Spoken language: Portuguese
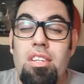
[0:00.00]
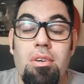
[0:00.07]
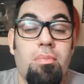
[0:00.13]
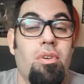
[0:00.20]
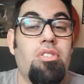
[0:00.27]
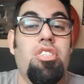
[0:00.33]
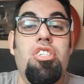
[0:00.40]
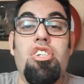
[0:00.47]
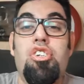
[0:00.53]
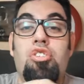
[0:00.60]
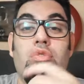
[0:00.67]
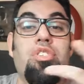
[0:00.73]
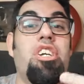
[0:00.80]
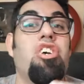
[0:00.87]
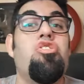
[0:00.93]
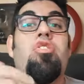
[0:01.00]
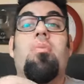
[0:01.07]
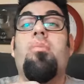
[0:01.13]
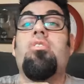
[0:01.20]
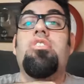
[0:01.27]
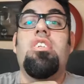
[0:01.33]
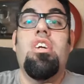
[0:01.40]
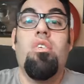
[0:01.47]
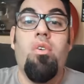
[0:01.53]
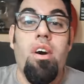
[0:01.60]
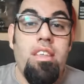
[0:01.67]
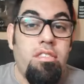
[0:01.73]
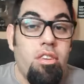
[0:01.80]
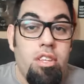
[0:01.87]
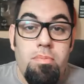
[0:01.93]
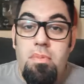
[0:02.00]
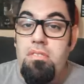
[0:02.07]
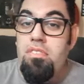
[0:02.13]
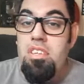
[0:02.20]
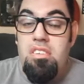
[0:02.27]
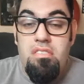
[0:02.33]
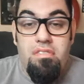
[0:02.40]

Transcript: deu um monte de chute, achou um monte de coisa. 2020